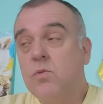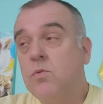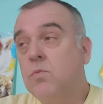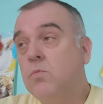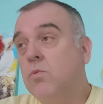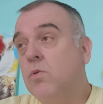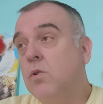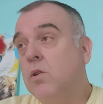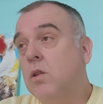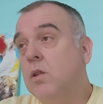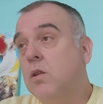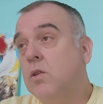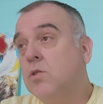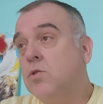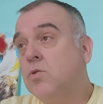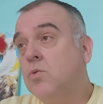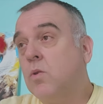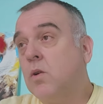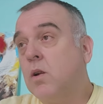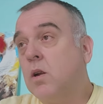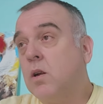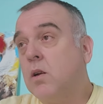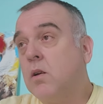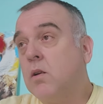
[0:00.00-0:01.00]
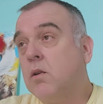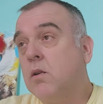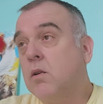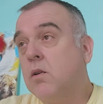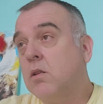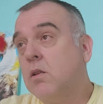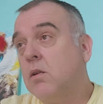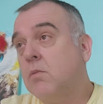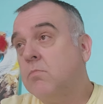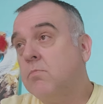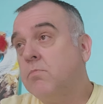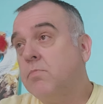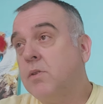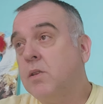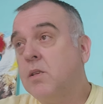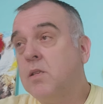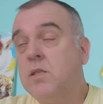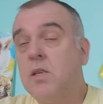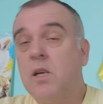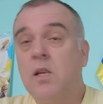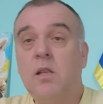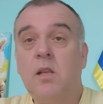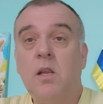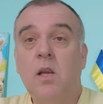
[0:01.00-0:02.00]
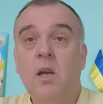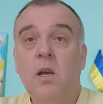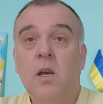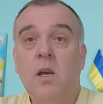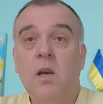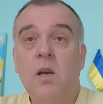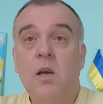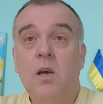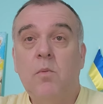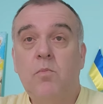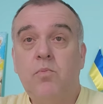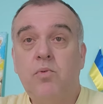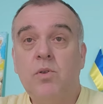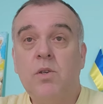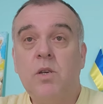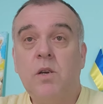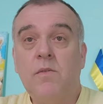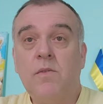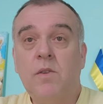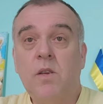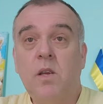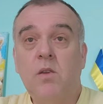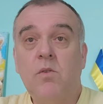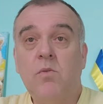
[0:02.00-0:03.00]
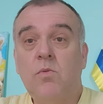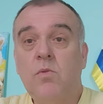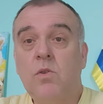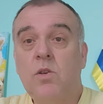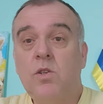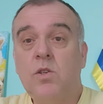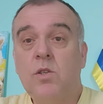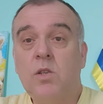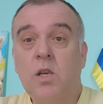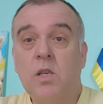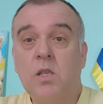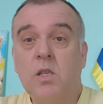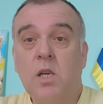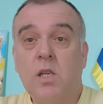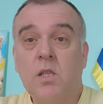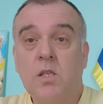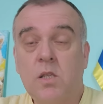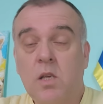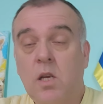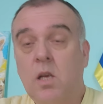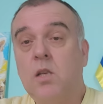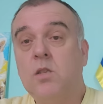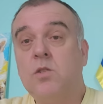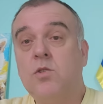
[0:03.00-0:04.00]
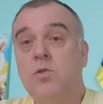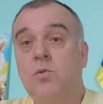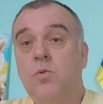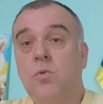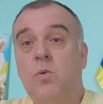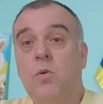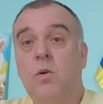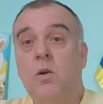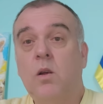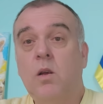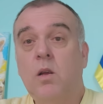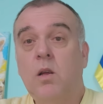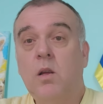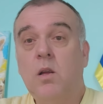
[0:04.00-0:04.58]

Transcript: Ну, будет не 40, э, там 50 э, пушек в день уничтожаться, а 100.